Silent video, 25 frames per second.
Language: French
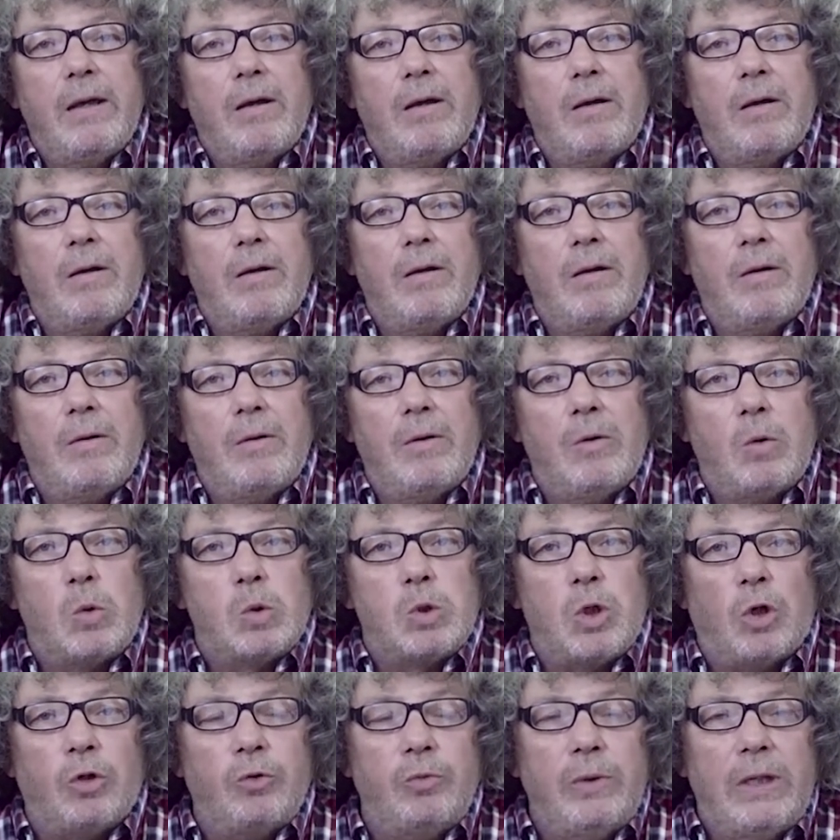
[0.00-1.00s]

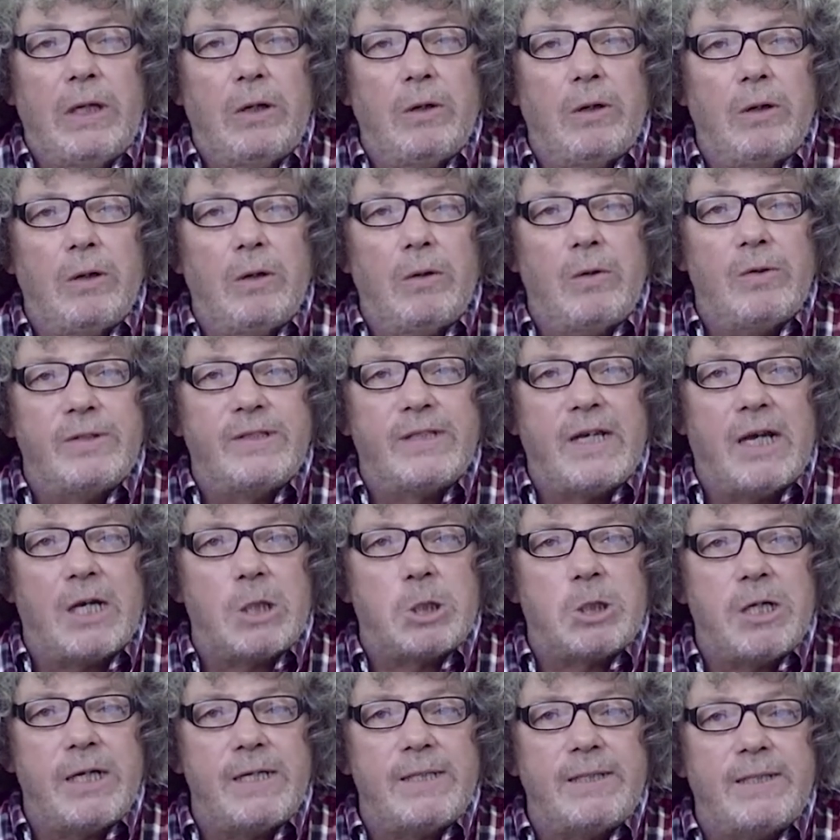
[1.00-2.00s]
Aujourd'hui, le,
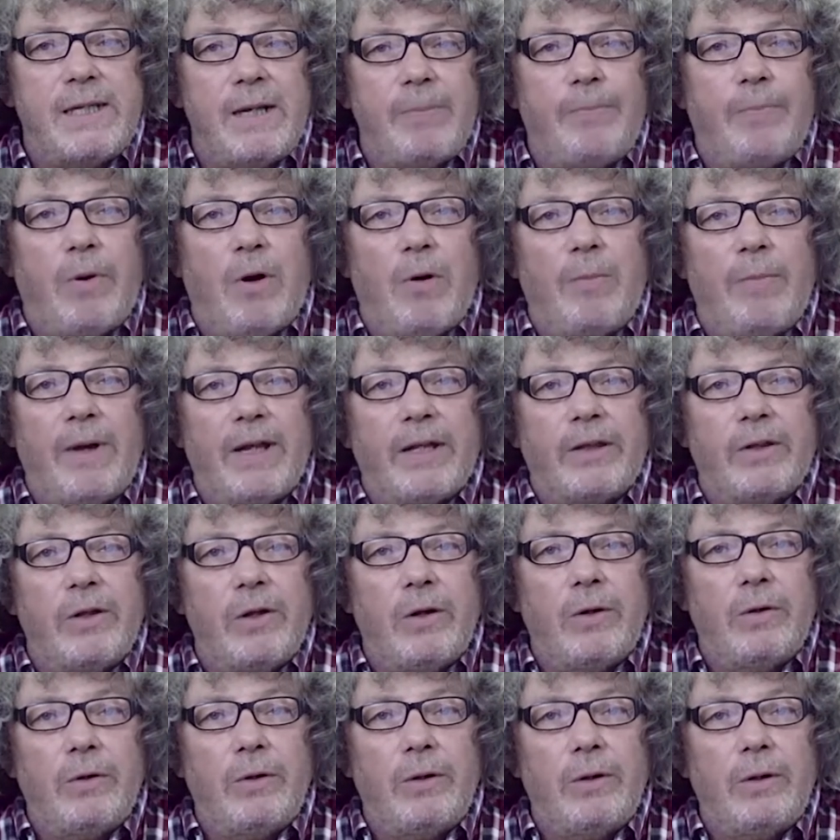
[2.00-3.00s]
CHS dépend
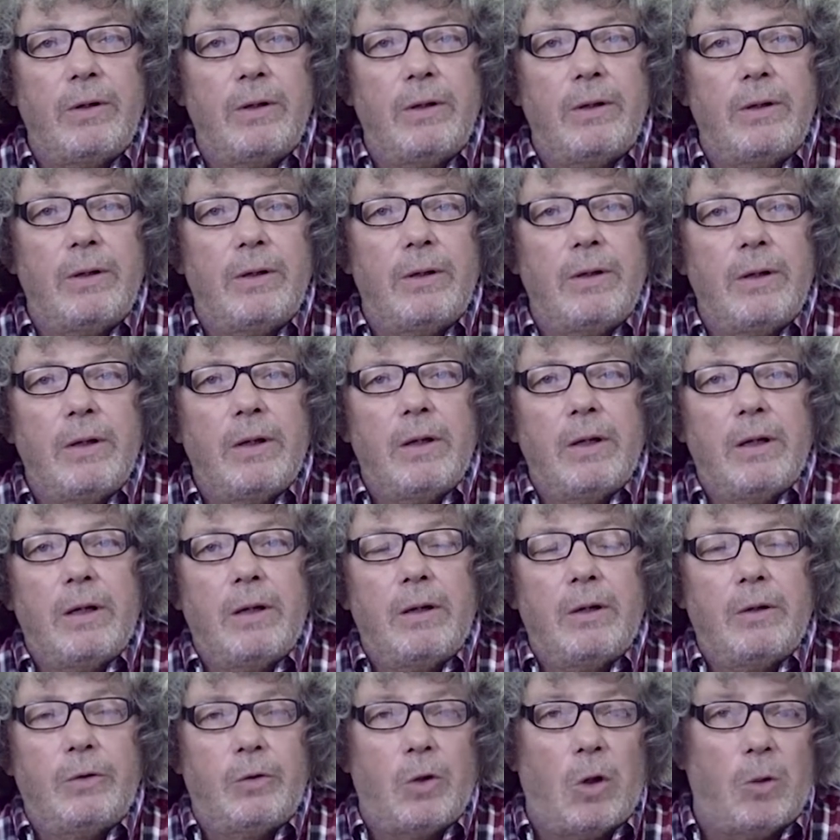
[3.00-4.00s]
maintenant de,
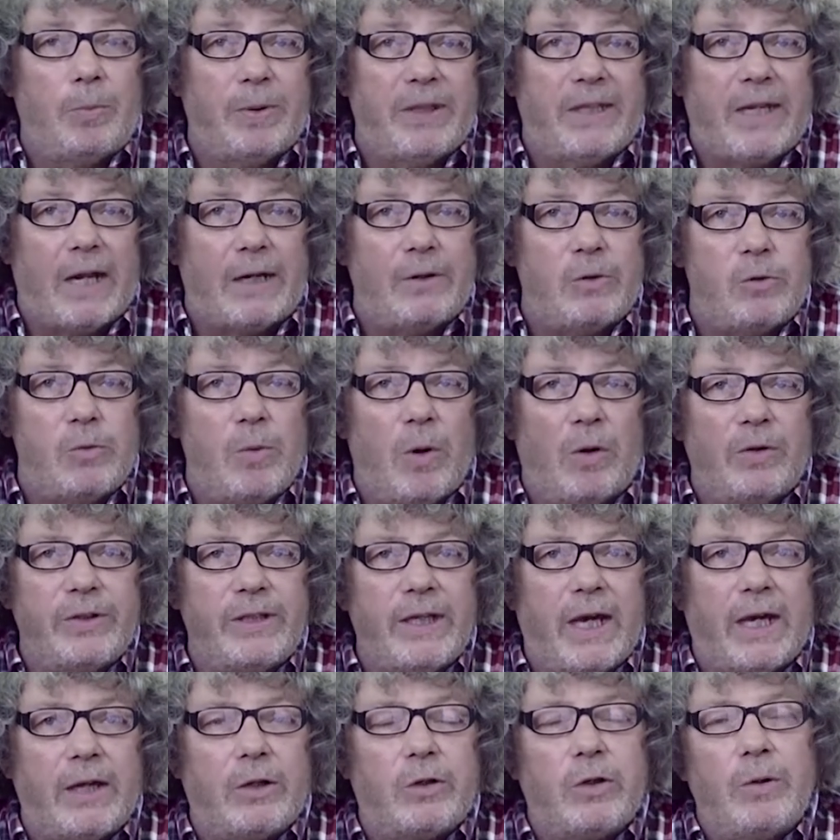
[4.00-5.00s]
euh, de l'hôpital du Mans
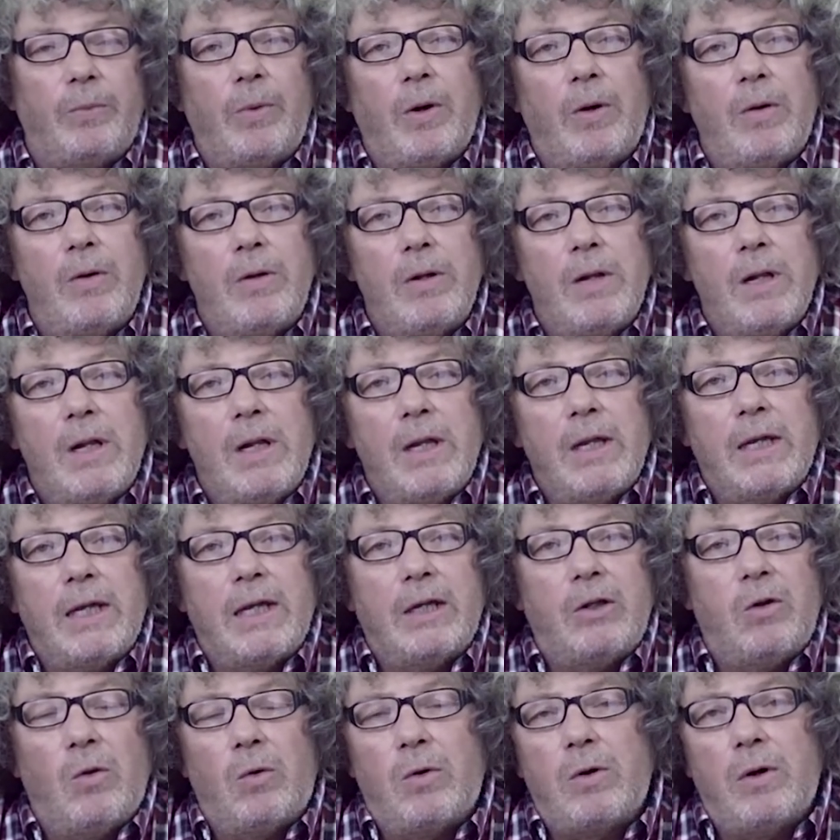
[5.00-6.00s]
directement.
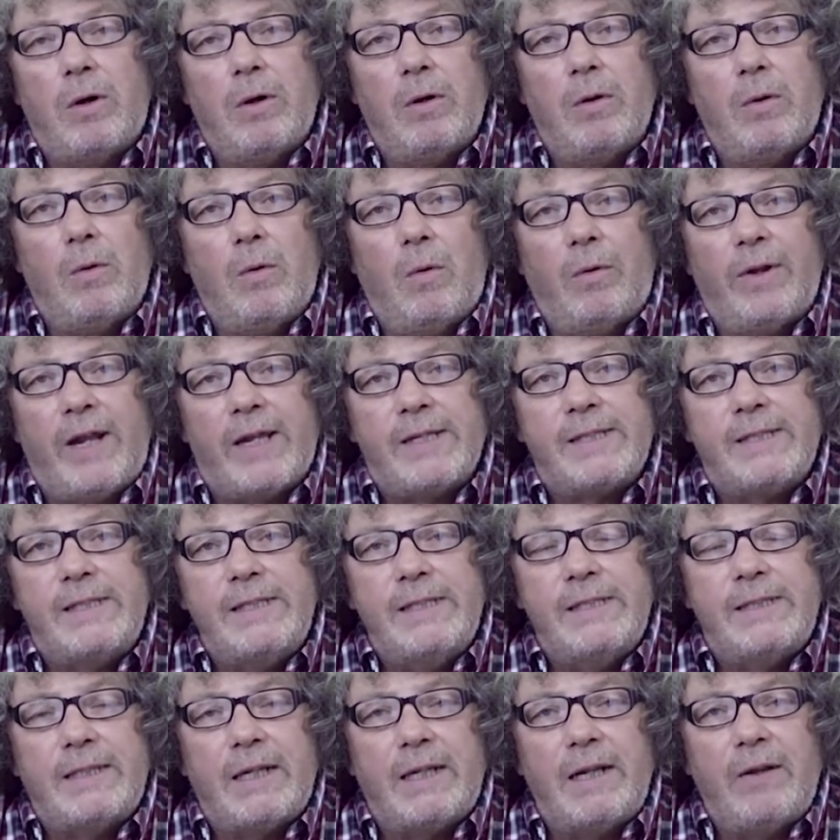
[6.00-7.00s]
Et donc euh, on
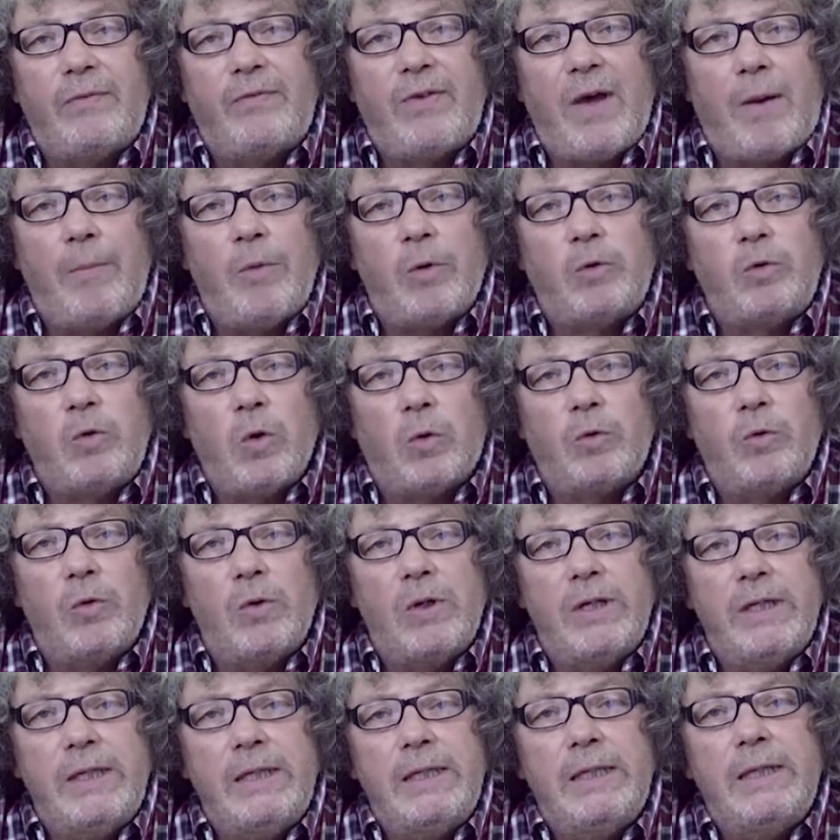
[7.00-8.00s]
assiste à des fermetures de
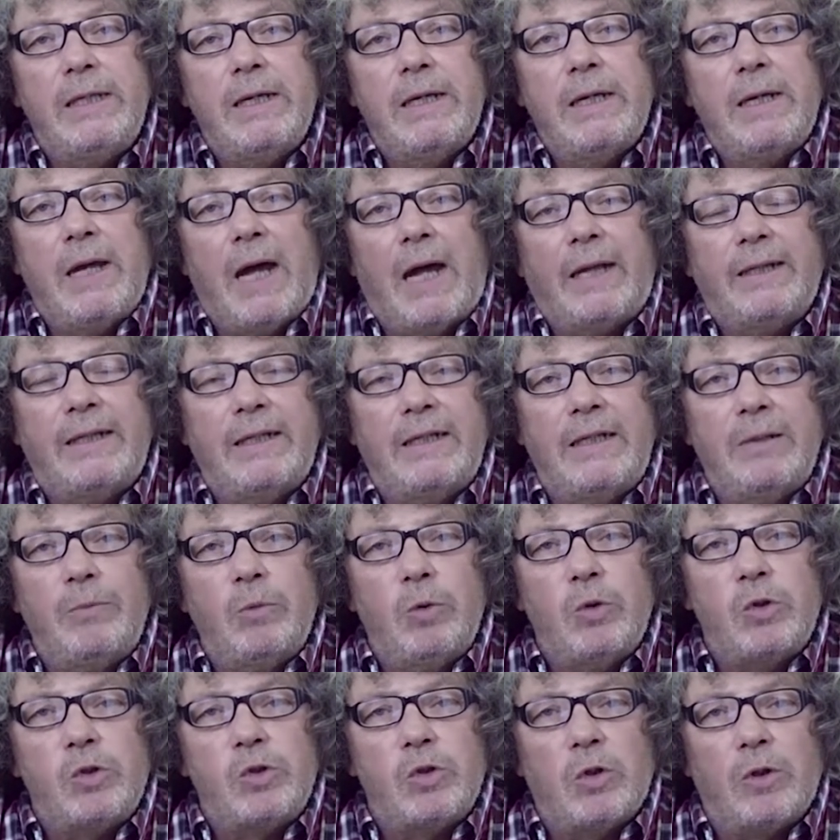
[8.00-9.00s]
lits, à des
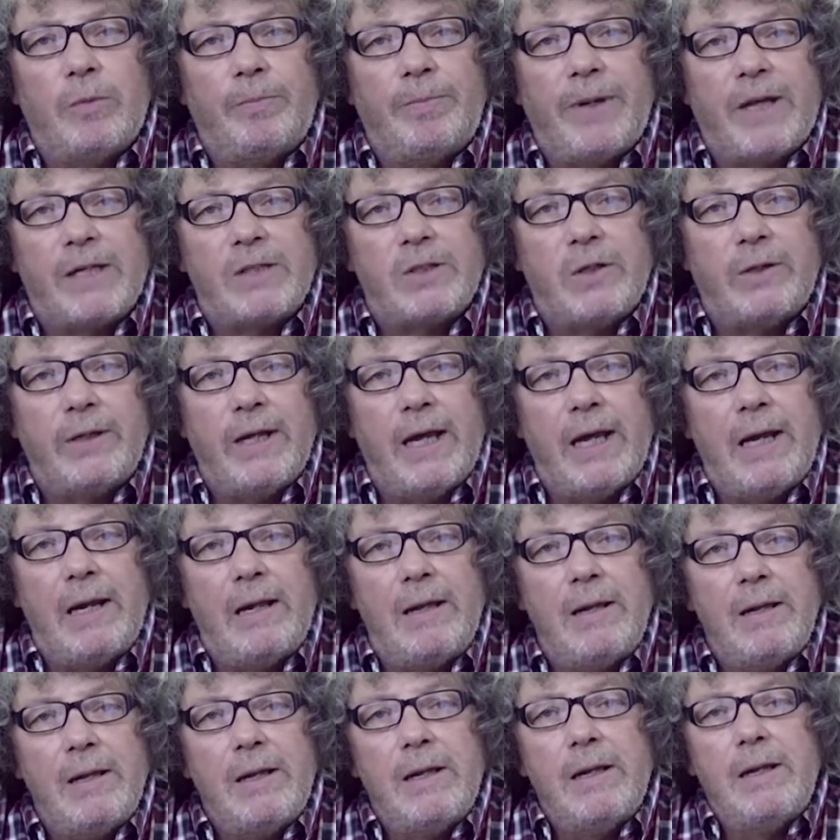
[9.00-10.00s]
diminutions de personnel,